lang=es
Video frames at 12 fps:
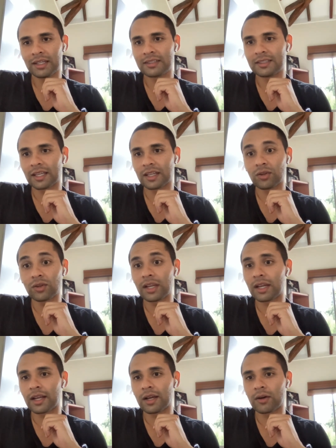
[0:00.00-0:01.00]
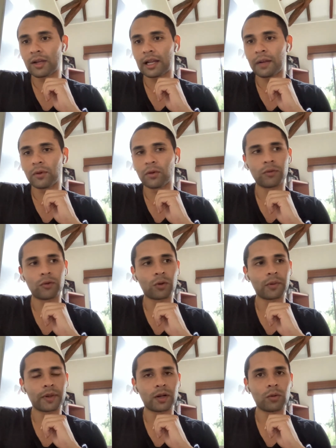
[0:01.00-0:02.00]
Siento y creo que la mejor
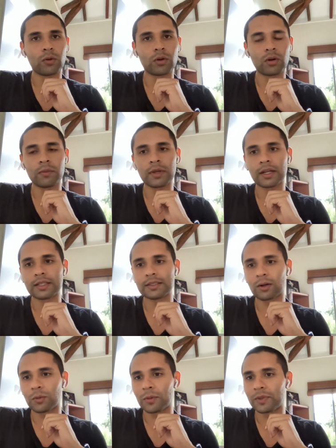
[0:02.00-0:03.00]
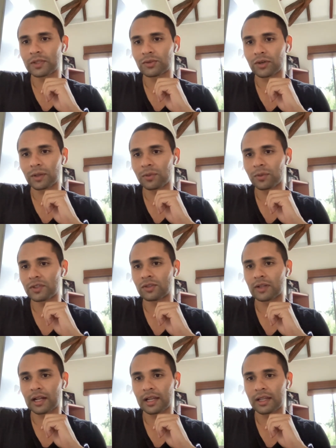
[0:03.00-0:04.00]
forma para uno crecer como persona y
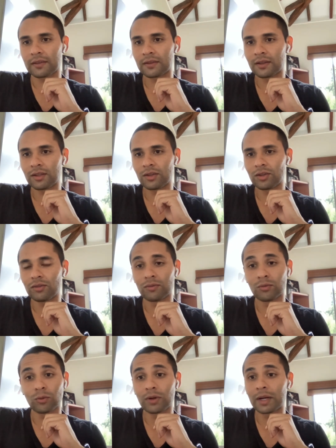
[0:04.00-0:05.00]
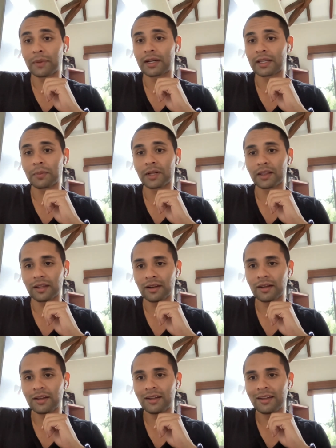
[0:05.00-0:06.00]
profesional es nunca parar de
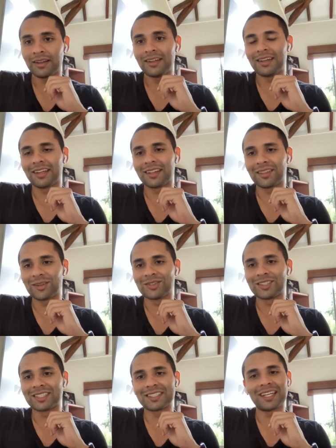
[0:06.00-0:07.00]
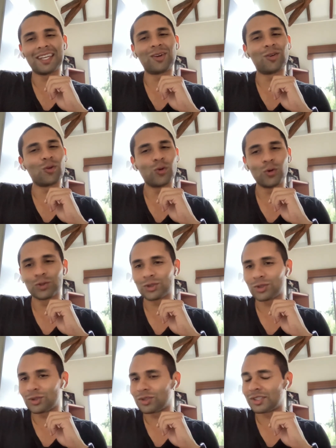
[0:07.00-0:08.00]
aprender entonces hay
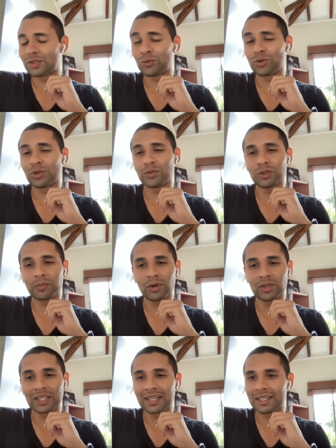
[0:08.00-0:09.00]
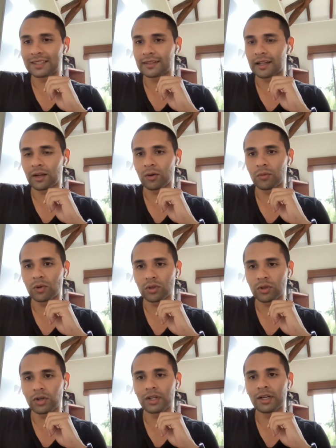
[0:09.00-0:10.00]
concursos, escucho mucho podcast, leo un
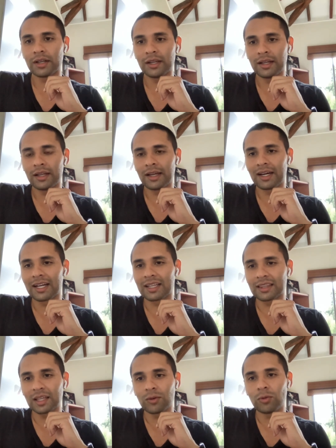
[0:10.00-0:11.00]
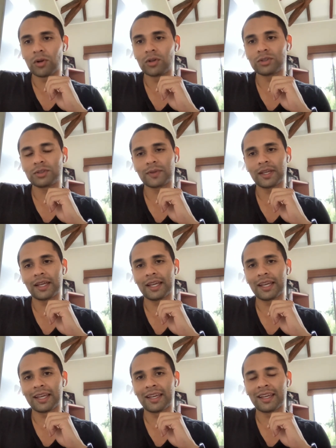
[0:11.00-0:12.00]
montón, artículos,
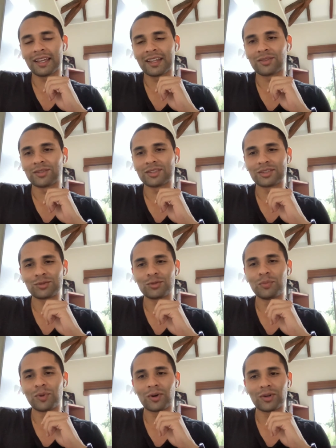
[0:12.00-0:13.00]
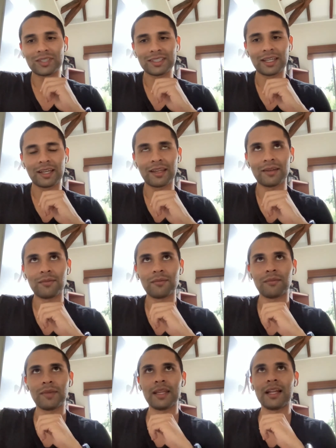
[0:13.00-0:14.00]
eh, entonces es un poco desde
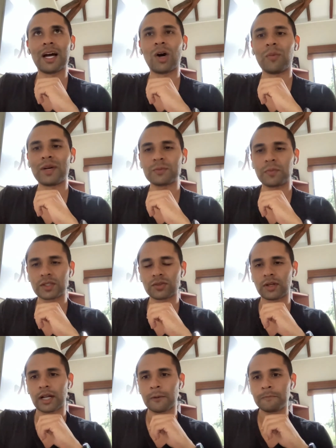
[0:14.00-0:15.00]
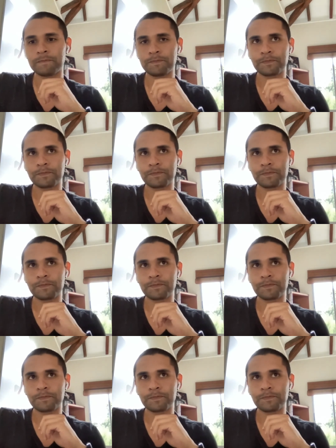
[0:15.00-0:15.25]
mi lado más personal.